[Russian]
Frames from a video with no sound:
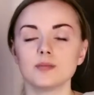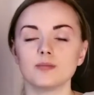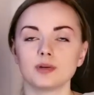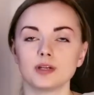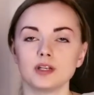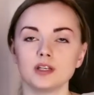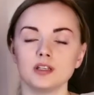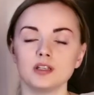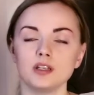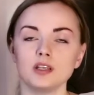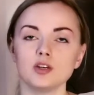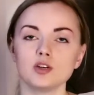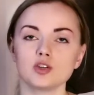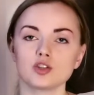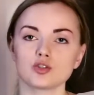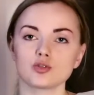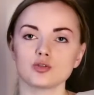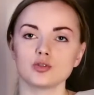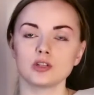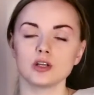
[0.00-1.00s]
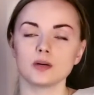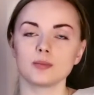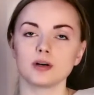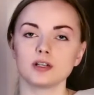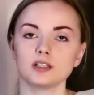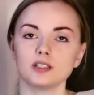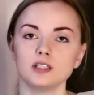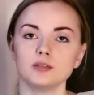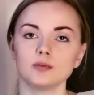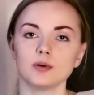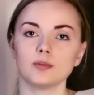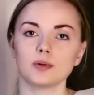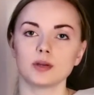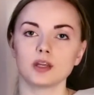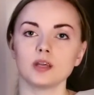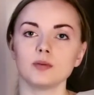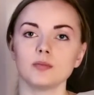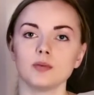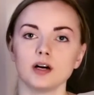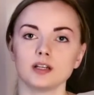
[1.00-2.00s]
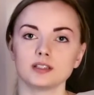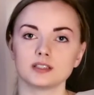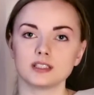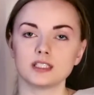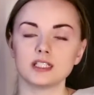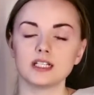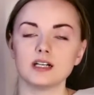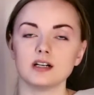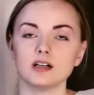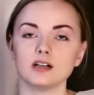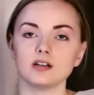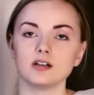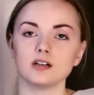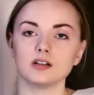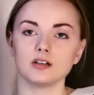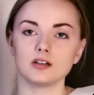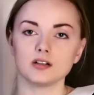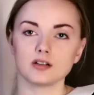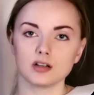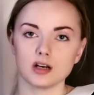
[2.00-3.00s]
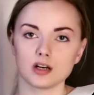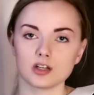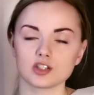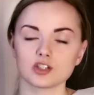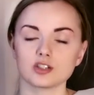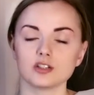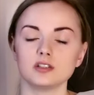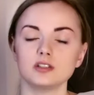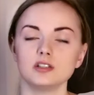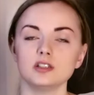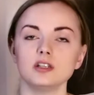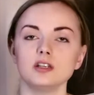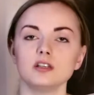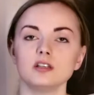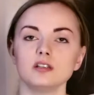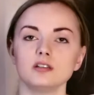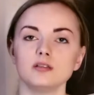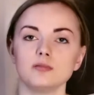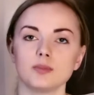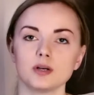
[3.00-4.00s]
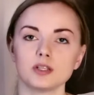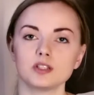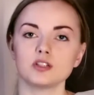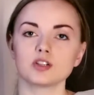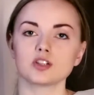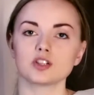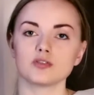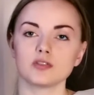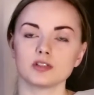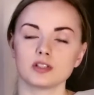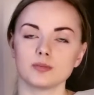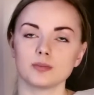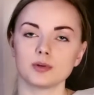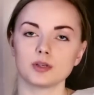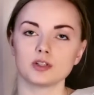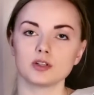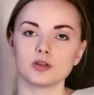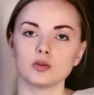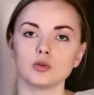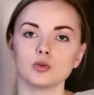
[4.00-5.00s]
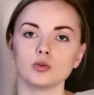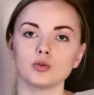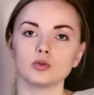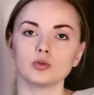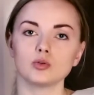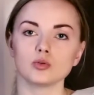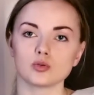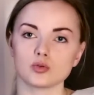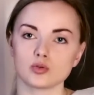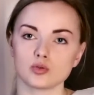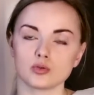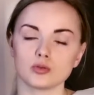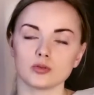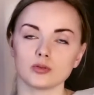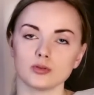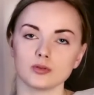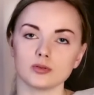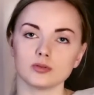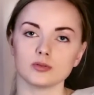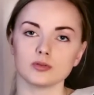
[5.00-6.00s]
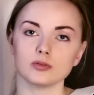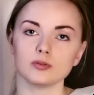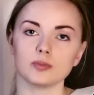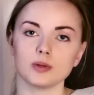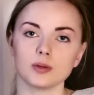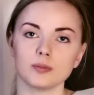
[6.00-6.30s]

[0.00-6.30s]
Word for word: при ней еще и необходимо принимать Э, каждый день, поддерживать определенную дозу э,